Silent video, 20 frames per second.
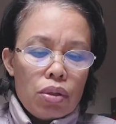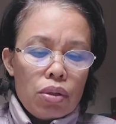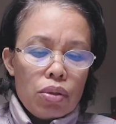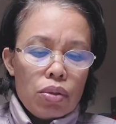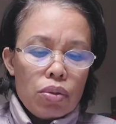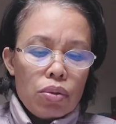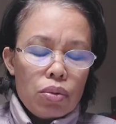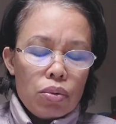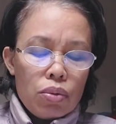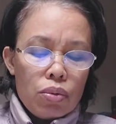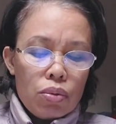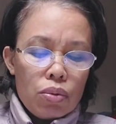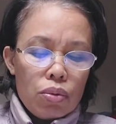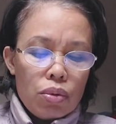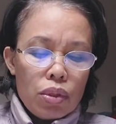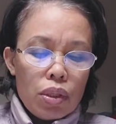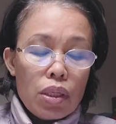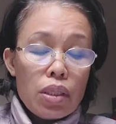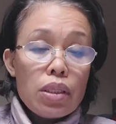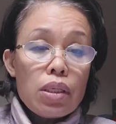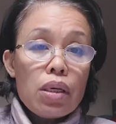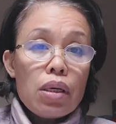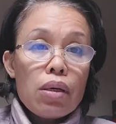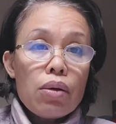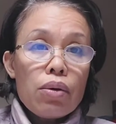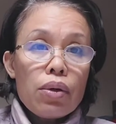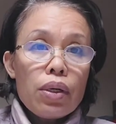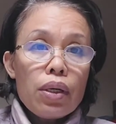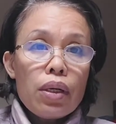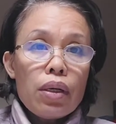So, sa isang
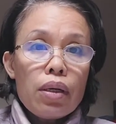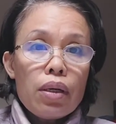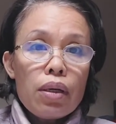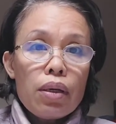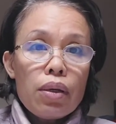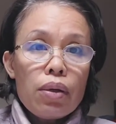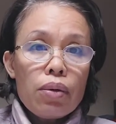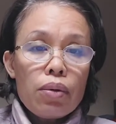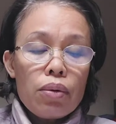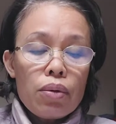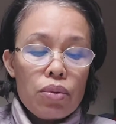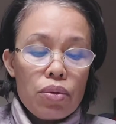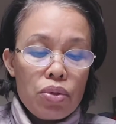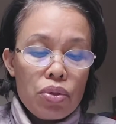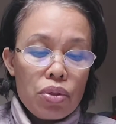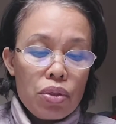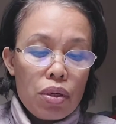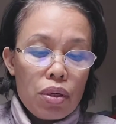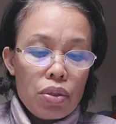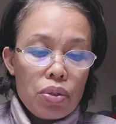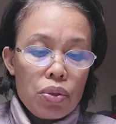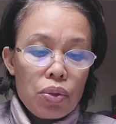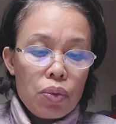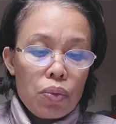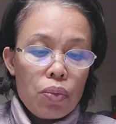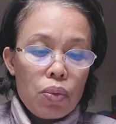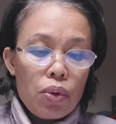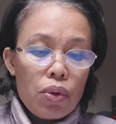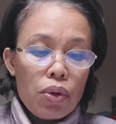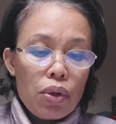ordinaryong construction
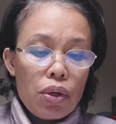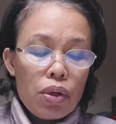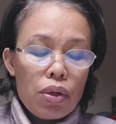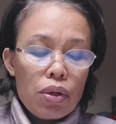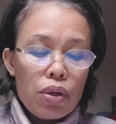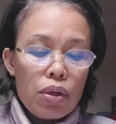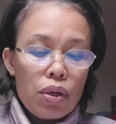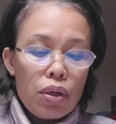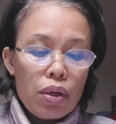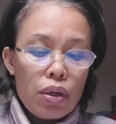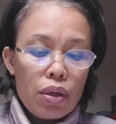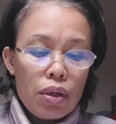worker,